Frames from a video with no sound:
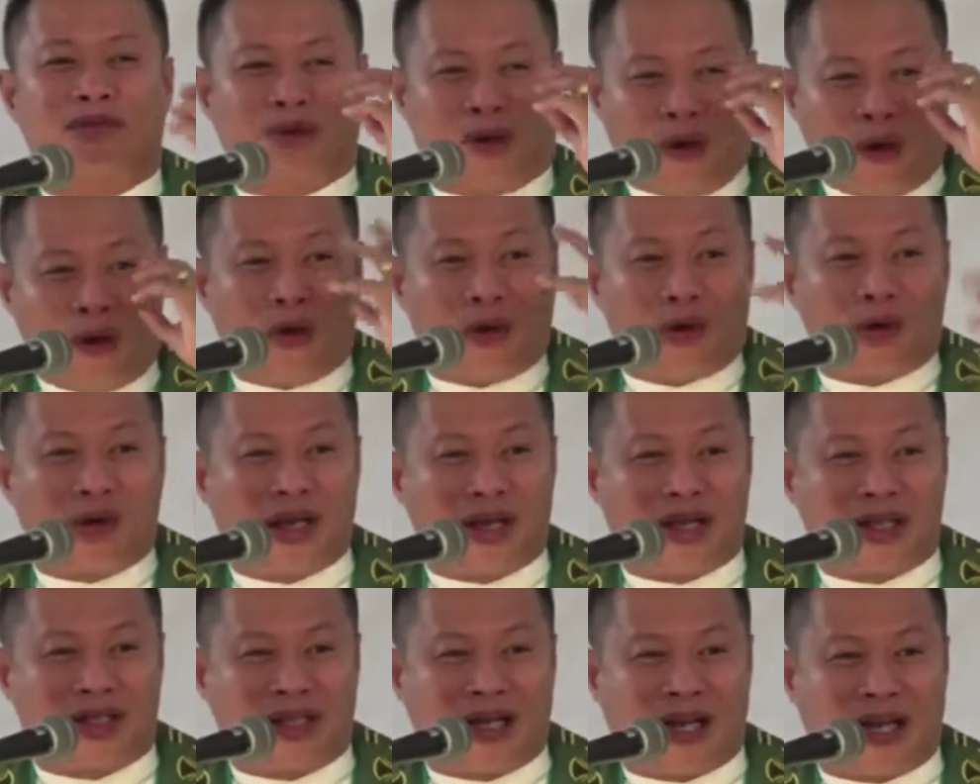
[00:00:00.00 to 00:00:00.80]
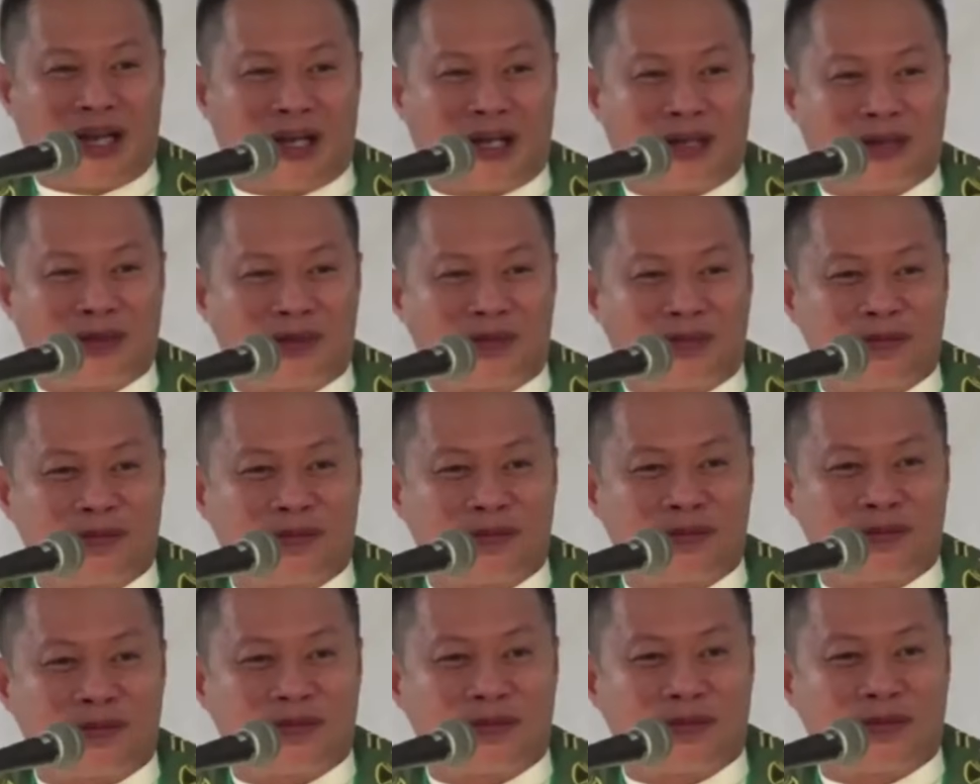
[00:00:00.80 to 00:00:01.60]
lugita
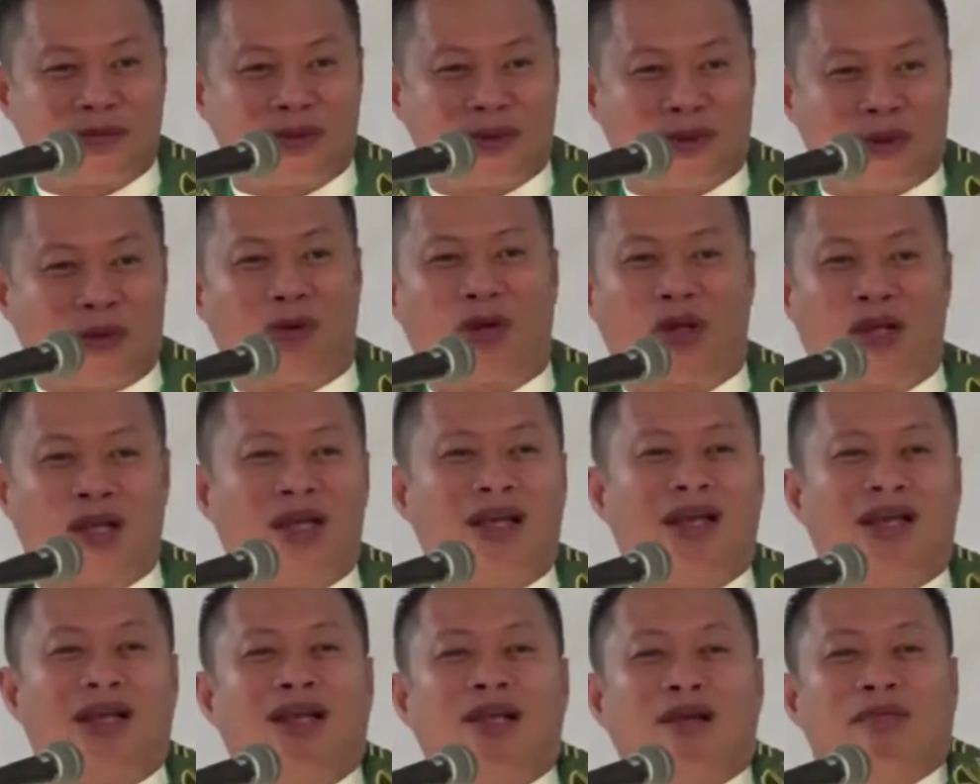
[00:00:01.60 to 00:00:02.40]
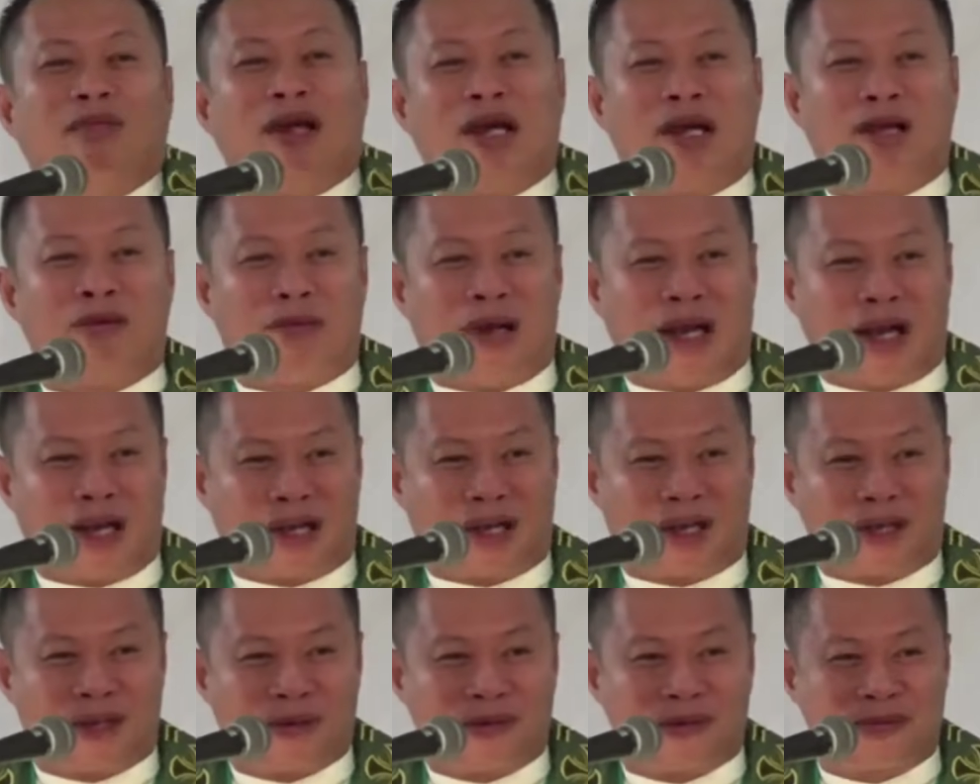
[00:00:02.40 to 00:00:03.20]
og
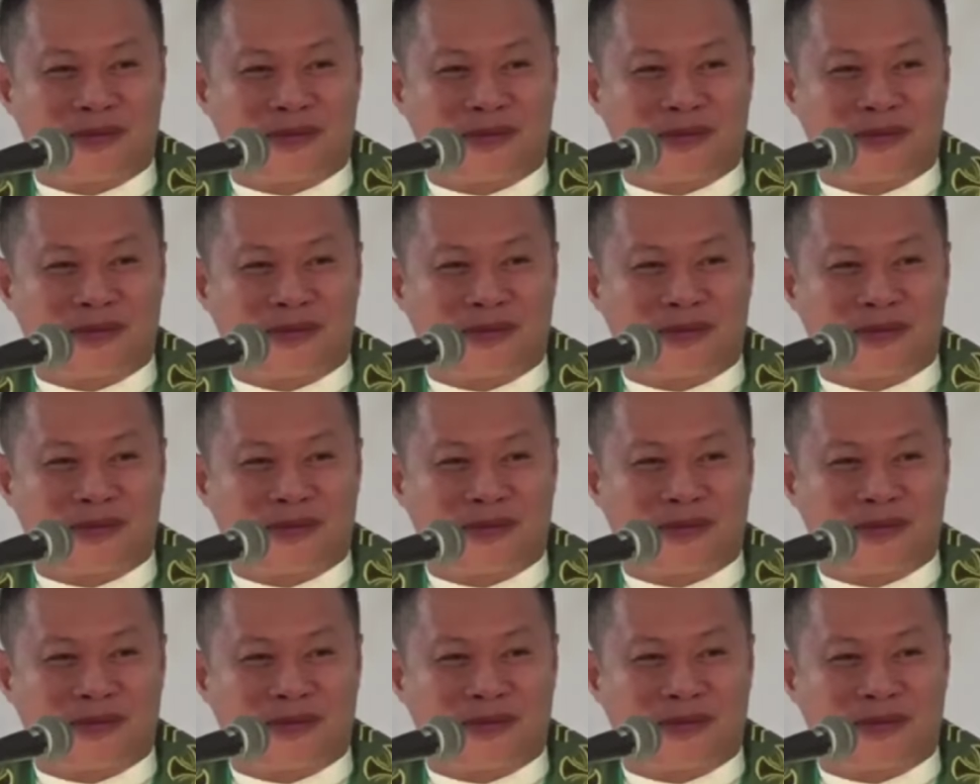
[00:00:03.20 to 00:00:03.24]
ibalibag.